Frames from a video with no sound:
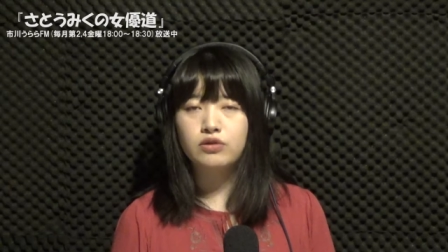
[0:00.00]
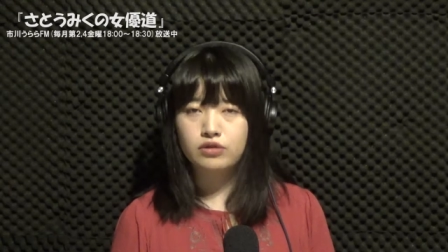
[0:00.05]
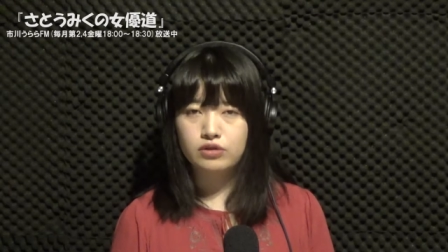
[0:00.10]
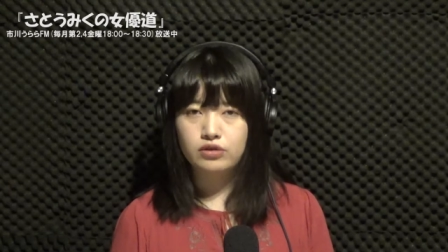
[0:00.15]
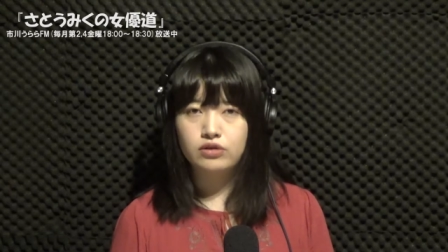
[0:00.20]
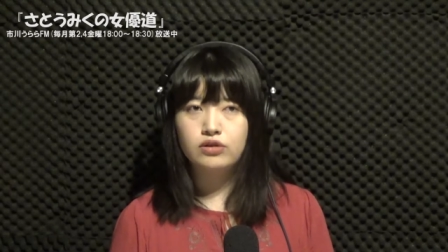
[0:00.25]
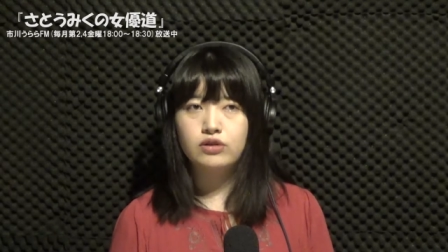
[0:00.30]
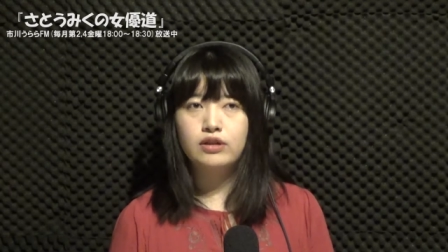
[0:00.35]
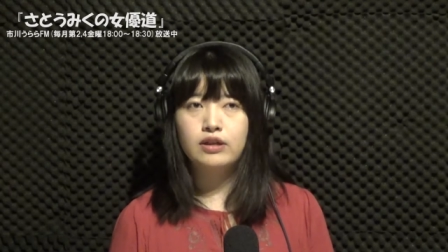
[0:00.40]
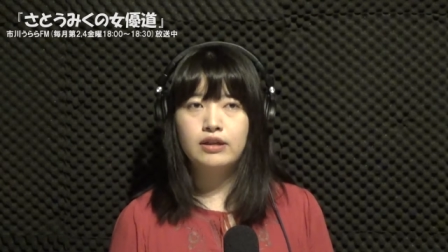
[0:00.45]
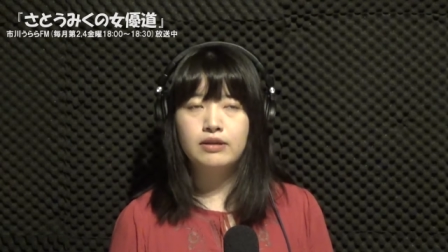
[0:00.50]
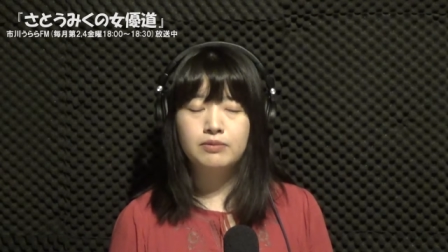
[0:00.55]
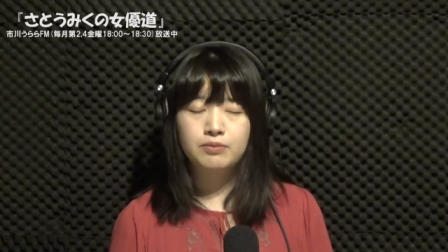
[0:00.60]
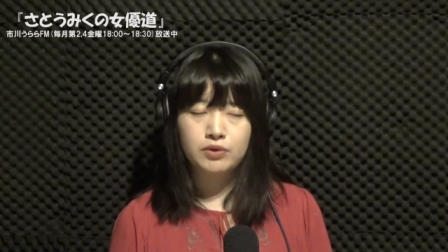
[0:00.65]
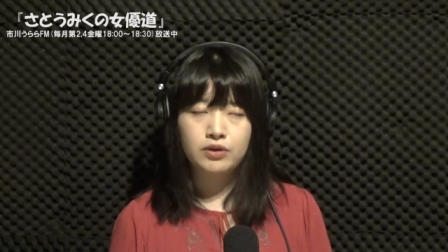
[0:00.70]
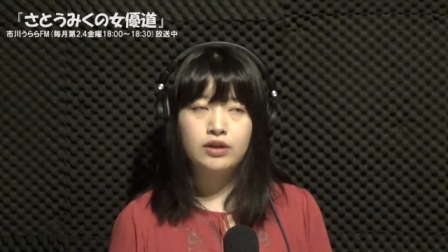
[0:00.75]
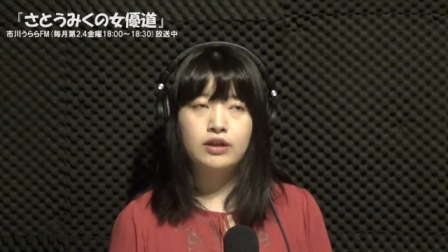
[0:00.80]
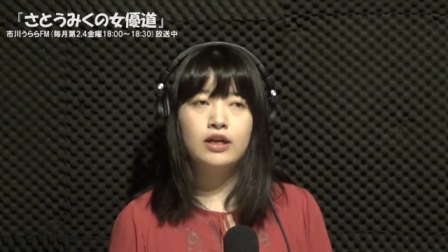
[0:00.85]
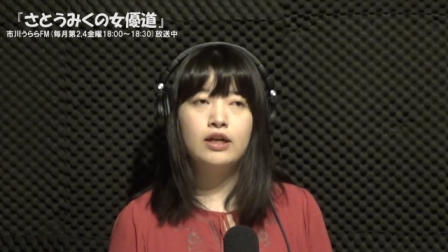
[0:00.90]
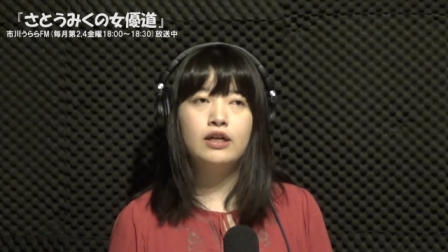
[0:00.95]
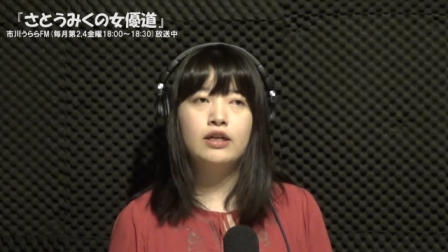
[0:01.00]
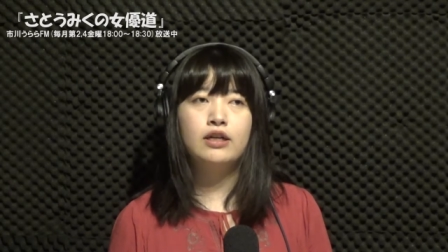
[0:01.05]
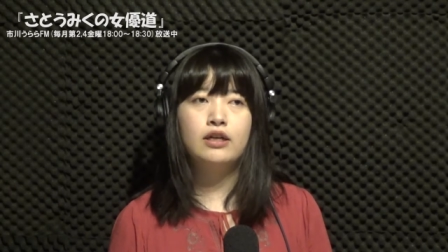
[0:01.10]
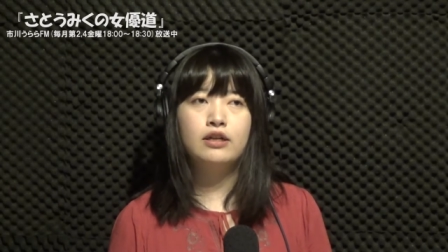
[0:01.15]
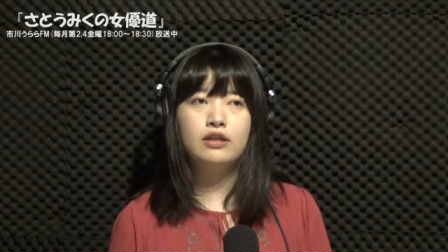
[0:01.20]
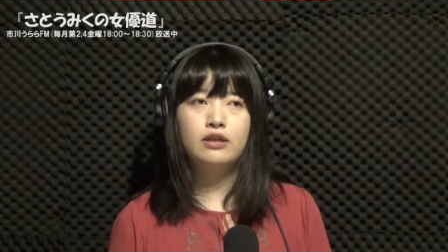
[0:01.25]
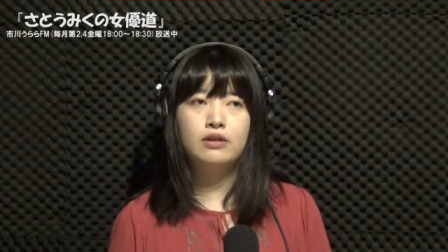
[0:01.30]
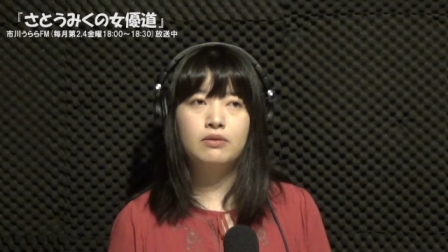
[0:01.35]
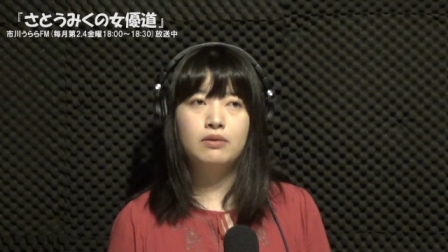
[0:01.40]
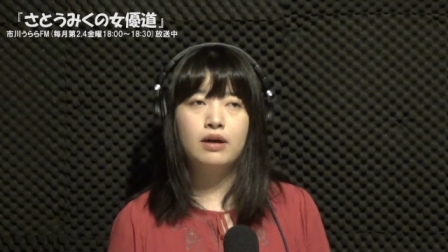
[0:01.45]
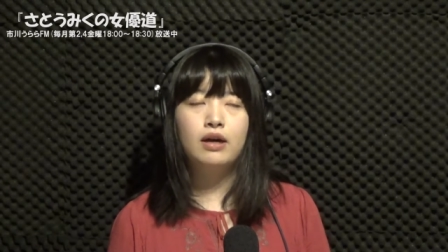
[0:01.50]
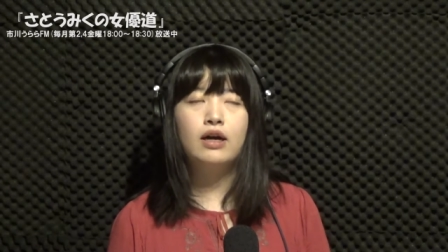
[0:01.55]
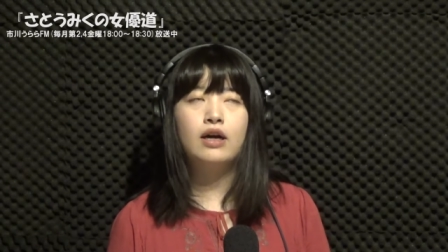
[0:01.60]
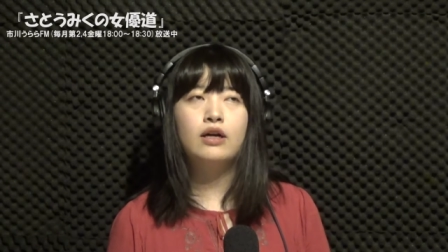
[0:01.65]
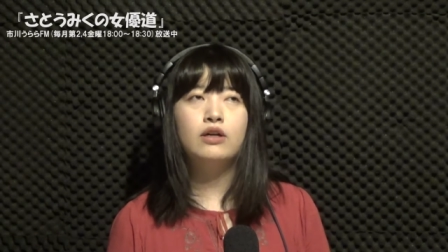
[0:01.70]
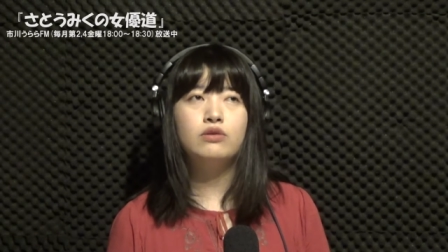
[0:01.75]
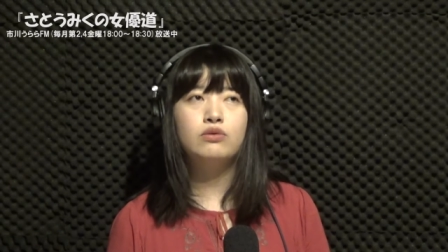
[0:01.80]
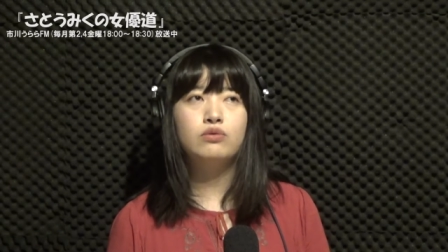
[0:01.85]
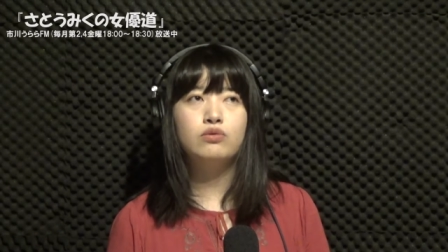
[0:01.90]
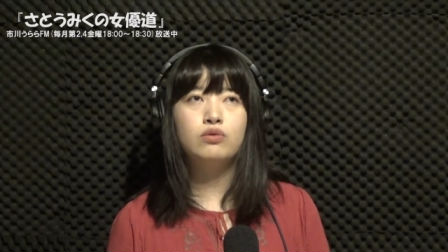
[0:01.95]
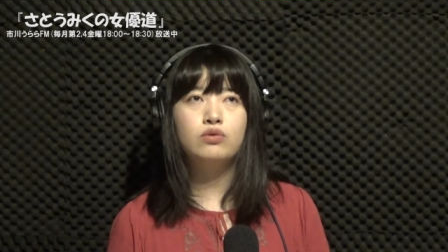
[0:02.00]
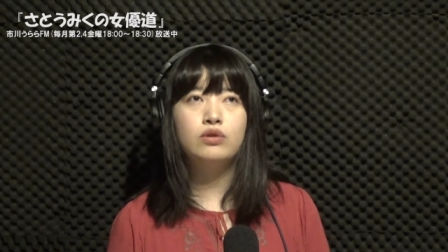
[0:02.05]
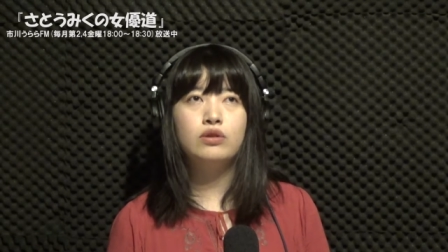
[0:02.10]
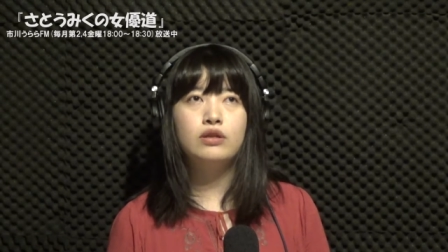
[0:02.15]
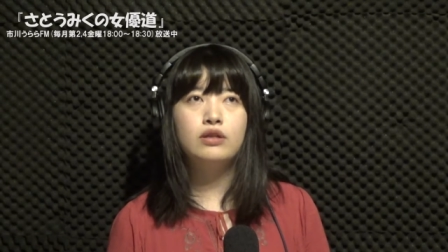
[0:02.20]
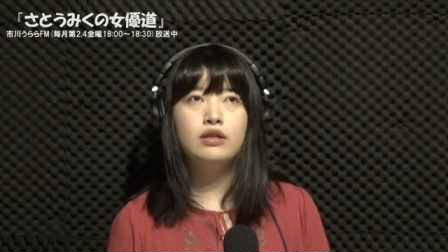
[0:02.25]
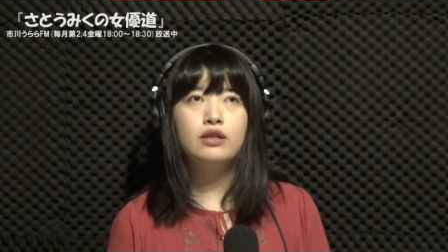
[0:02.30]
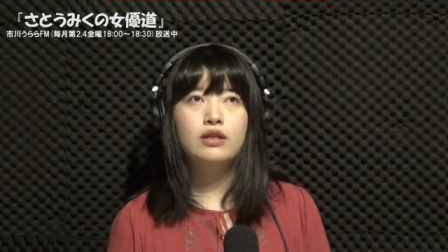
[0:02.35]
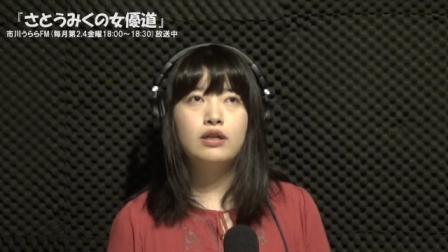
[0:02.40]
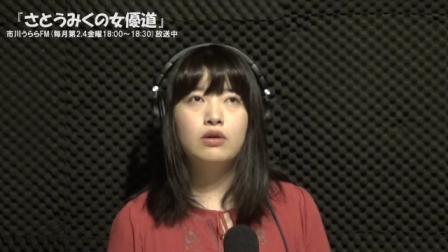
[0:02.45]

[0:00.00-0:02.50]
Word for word: くブルガリアではあの